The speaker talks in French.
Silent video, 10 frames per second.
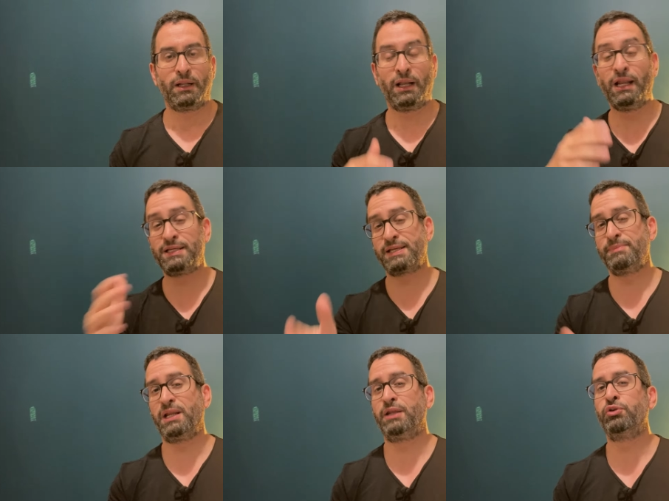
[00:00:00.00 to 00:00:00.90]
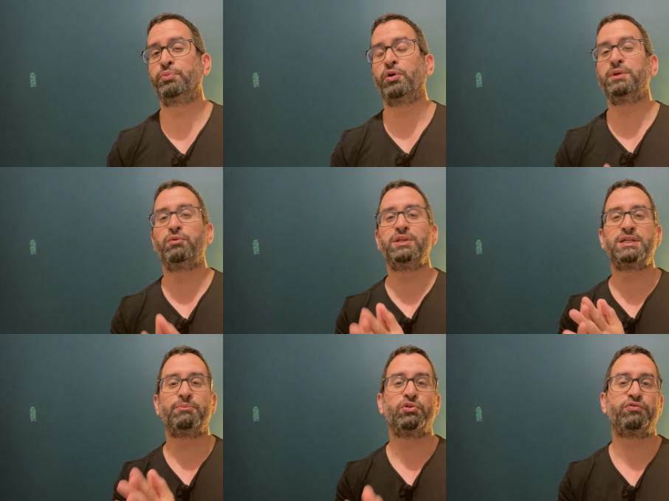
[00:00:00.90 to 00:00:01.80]
Les amis, les deux premiers
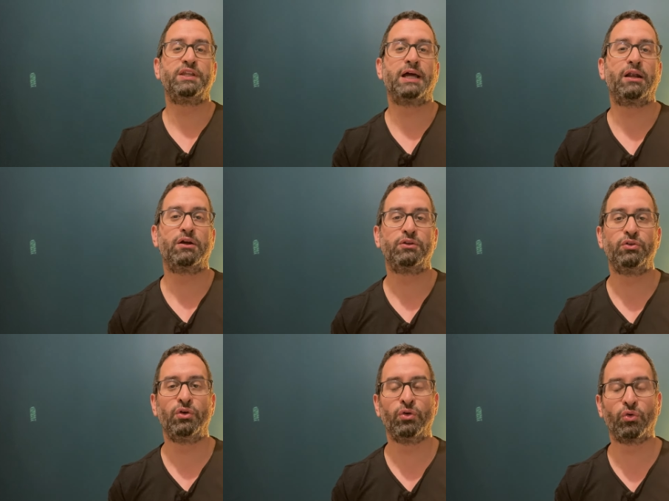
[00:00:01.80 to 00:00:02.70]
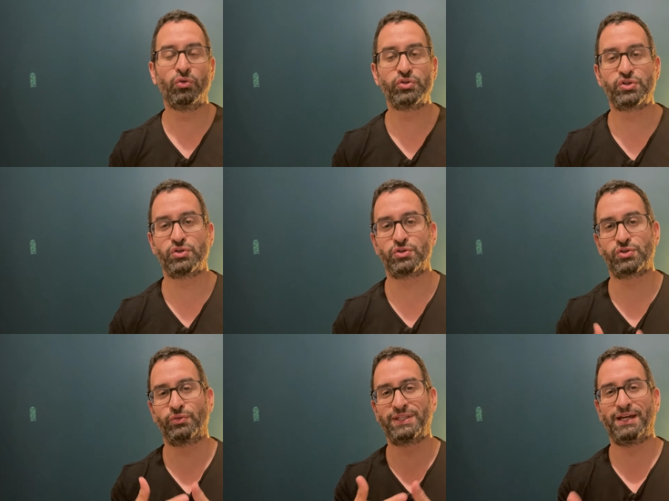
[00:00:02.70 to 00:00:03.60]
huitièmes de finale de l'Euro se
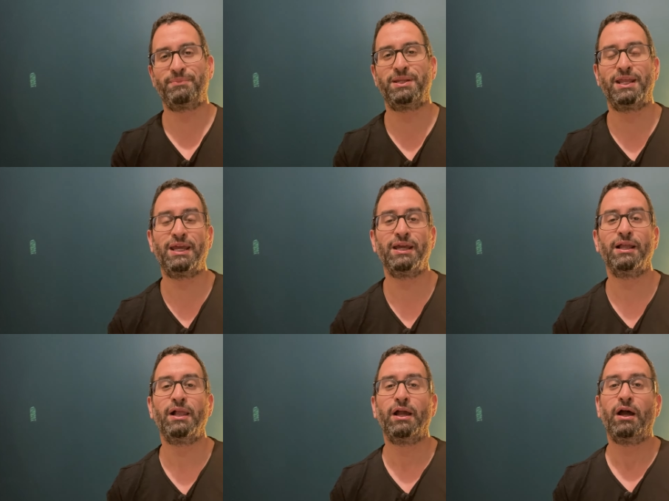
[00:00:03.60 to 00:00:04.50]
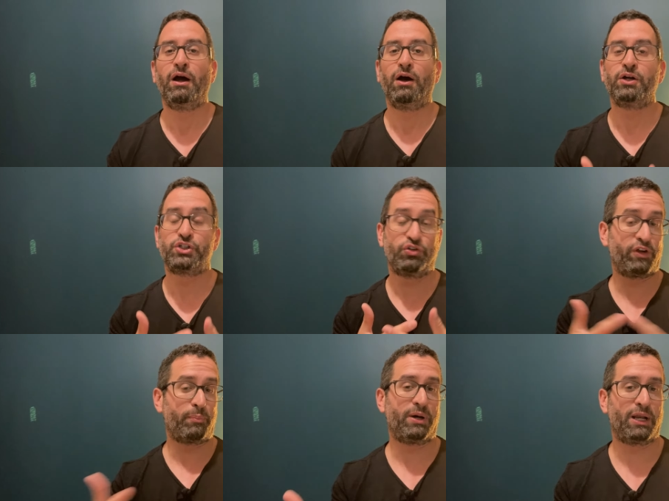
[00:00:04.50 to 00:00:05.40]
sont terminés. Je
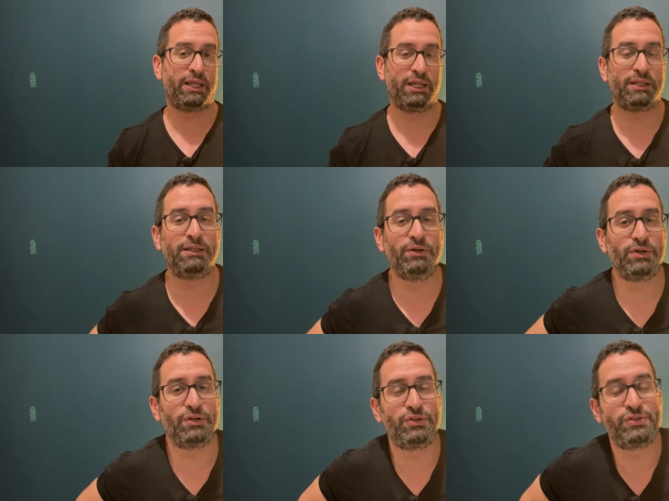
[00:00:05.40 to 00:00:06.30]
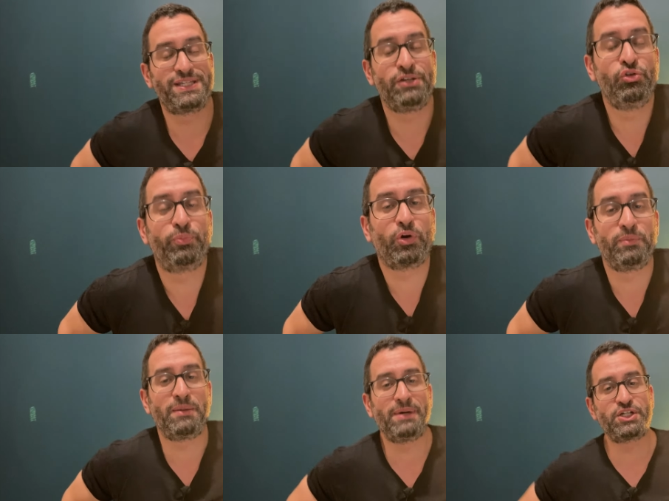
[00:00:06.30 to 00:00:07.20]
vais reparler de, ces deux
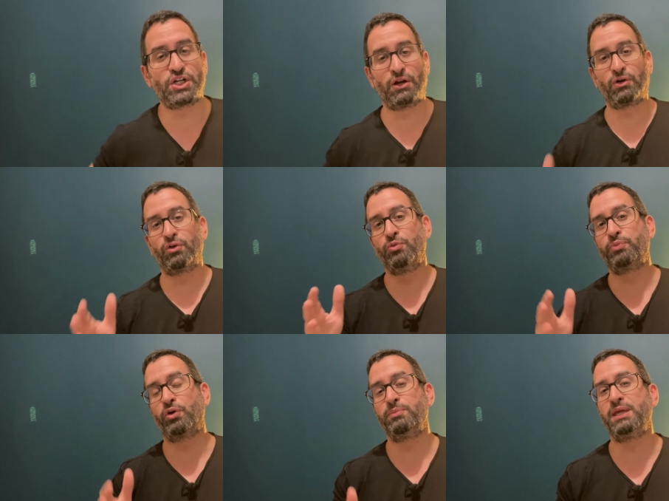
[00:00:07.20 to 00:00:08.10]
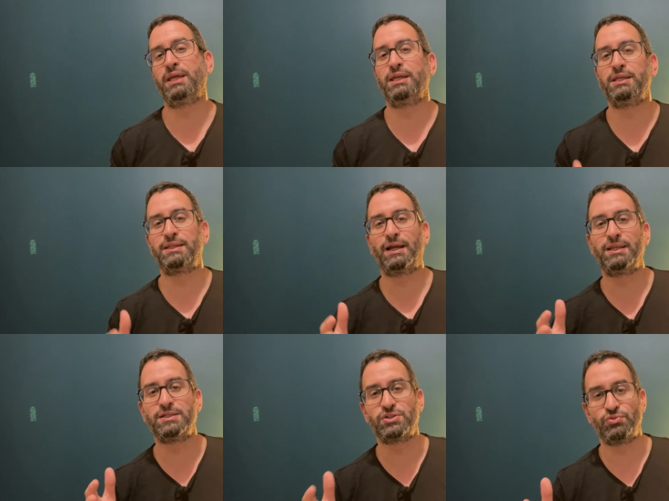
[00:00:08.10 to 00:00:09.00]
premiers matchs. Alors le premier,
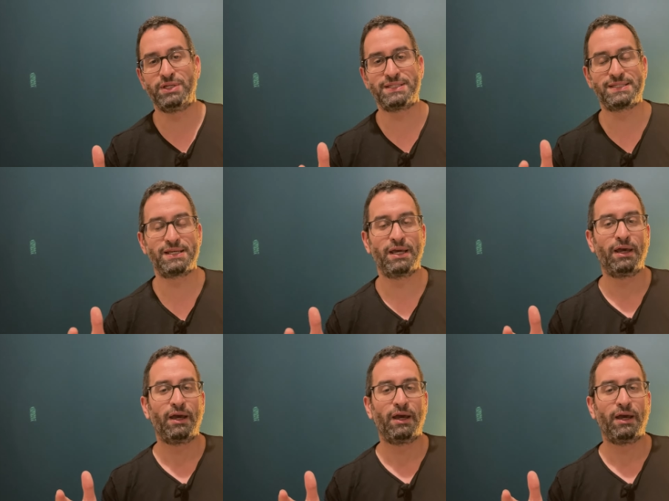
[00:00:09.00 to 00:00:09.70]
Italie-Suisse.